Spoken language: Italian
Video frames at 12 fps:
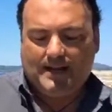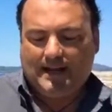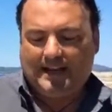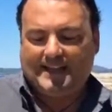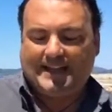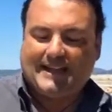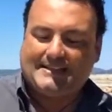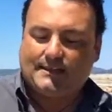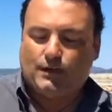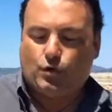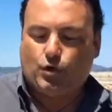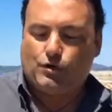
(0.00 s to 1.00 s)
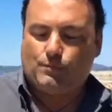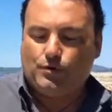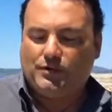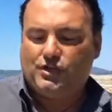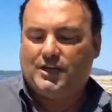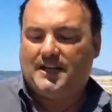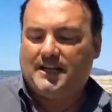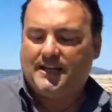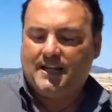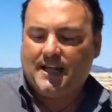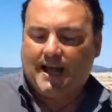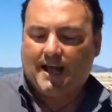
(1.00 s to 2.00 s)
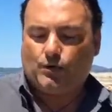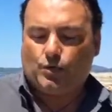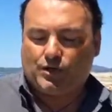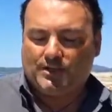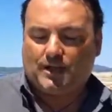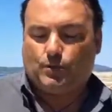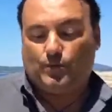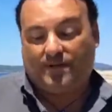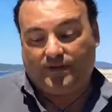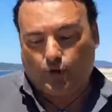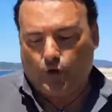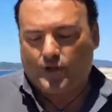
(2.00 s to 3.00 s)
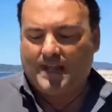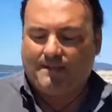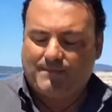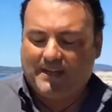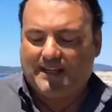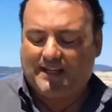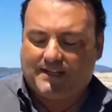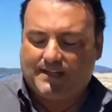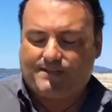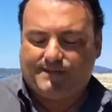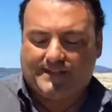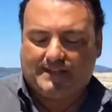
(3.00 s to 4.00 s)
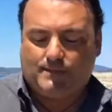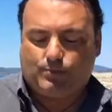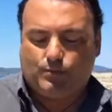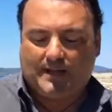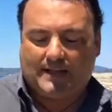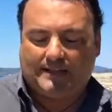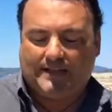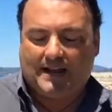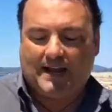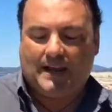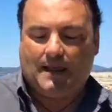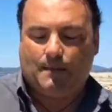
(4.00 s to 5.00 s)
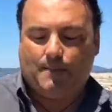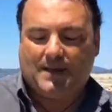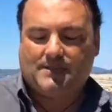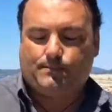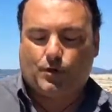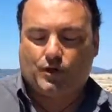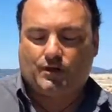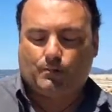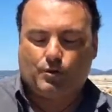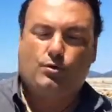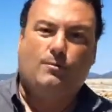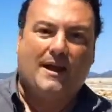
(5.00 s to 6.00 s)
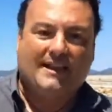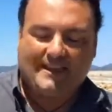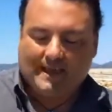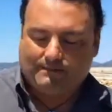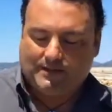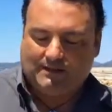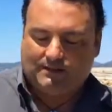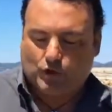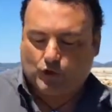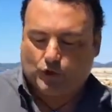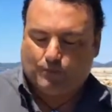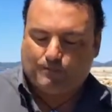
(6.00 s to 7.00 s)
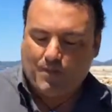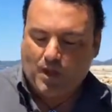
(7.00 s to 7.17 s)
Le ragazze di coach Monticelli hanno centrato una vittoria nelle tre sfide disputate al Palasport Bruno Macchia di Livorno.